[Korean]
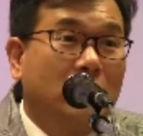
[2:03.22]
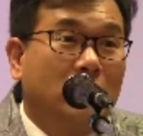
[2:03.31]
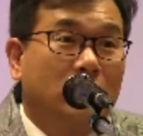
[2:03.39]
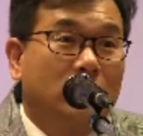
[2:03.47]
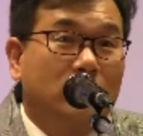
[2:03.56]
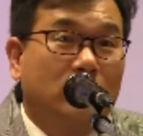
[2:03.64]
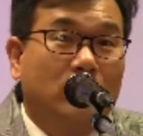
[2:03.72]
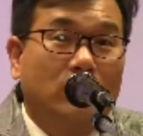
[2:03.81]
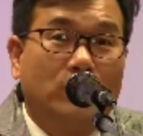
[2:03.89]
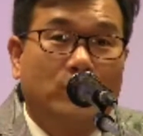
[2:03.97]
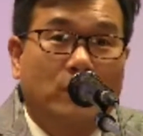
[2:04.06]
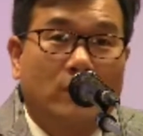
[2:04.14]

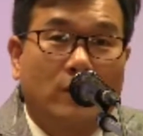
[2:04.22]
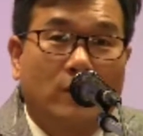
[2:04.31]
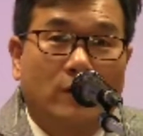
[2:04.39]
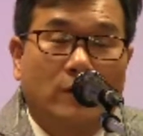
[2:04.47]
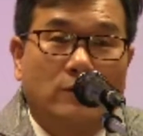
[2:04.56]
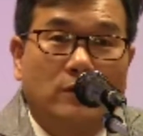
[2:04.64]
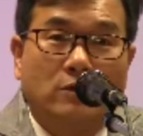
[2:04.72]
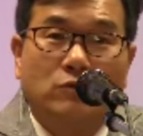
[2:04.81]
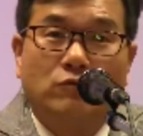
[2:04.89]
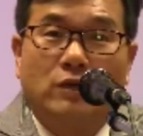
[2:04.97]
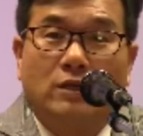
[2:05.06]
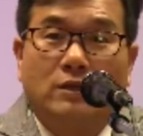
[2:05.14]
재산이거든요.
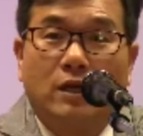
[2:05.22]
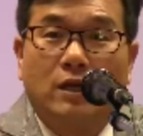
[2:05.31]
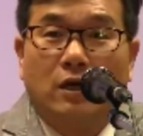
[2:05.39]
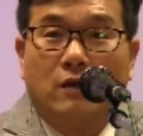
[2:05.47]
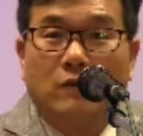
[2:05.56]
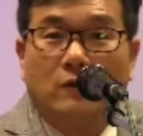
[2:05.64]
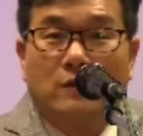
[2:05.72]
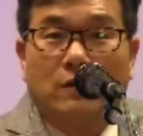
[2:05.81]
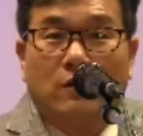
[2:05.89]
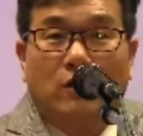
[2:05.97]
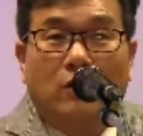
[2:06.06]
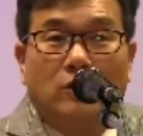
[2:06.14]
사실 우리가
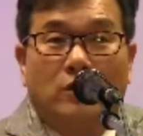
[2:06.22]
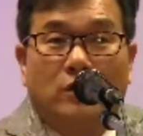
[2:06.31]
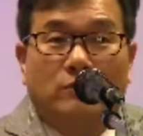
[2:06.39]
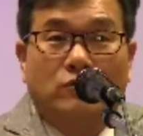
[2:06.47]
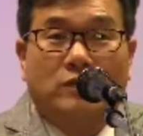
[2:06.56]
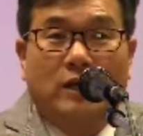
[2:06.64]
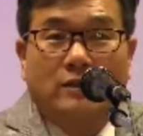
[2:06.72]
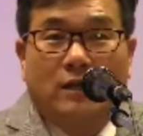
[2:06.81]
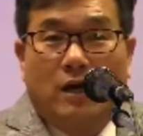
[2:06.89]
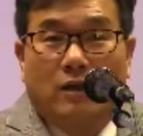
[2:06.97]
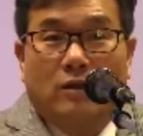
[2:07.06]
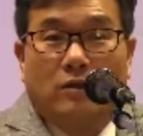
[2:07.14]
살아가면서 이
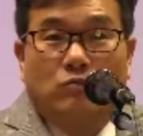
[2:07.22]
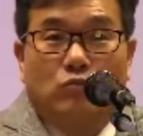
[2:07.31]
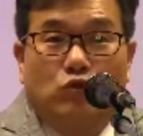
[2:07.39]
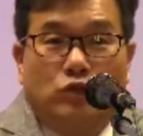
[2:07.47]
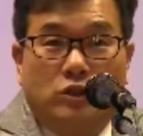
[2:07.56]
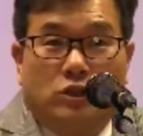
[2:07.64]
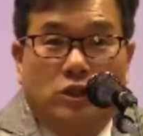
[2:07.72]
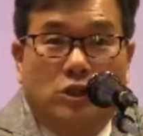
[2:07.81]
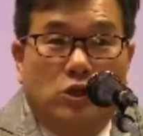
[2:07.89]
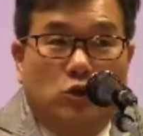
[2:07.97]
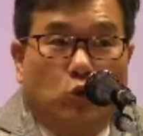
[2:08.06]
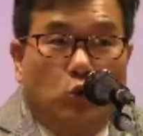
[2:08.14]
재산,
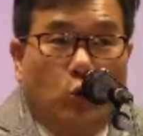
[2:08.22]
물질,